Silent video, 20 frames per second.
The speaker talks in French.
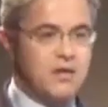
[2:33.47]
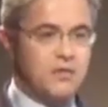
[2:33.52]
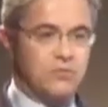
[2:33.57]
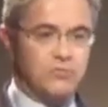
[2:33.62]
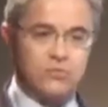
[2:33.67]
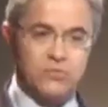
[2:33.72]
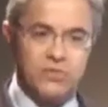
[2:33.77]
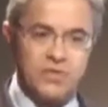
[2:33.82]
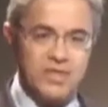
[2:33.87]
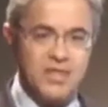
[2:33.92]

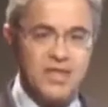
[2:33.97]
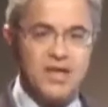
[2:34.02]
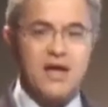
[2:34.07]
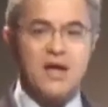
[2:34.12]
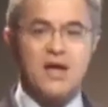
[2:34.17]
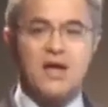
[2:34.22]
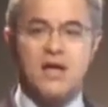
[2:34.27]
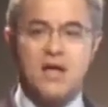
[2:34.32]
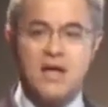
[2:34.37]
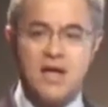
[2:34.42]
Donc il y
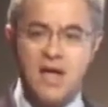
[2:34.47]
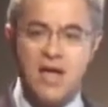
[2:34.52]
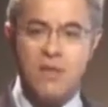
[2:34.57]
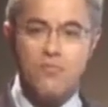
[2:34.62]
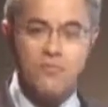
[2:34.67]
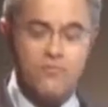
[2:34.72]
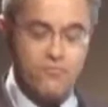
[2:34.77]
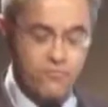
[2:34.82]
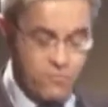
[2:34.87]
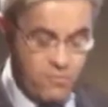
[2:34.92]
a un,
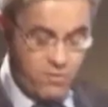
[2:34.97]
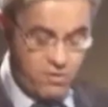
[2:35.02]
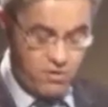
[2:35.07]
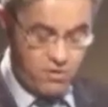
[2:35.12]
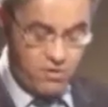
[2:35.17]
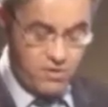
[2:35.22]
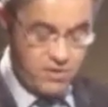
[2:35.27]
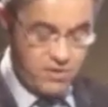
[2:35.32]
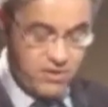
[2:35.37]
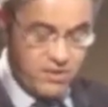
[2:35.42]
mouvement
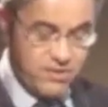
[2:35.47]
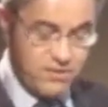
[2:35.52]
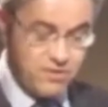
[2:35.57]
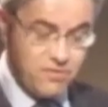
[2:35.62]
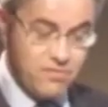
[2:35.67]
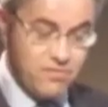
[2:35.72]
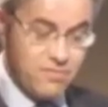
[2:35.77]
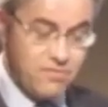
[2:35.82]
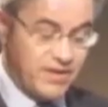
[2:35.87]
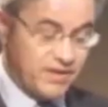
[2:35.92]

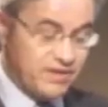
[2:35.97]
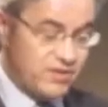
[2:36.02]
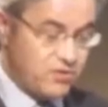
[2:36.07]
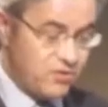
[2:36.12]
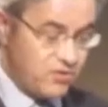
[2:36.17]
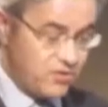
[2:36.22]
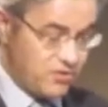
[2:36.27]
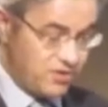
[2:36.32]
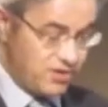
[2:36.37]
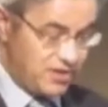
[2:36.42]

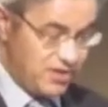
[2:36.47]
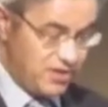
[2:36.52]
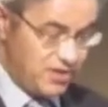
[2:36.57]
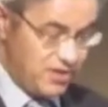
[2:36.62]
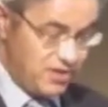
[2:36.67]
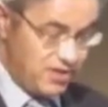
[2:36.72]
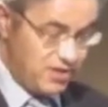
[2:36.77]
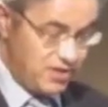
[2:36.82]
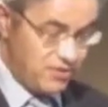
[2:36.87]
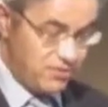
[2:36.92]
maintenant qui
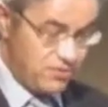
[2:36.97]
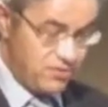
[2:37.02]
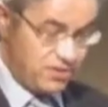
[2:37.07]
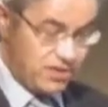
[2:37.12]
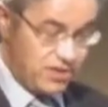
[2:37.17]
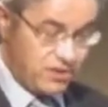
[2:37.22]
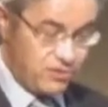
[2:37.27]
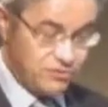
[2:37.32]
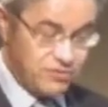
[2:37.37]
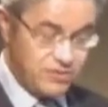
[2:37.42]
est,
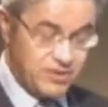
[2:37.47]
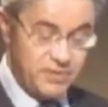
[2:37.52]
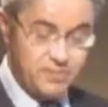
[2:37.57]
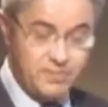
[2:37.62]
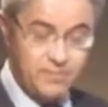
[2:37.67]
lancé.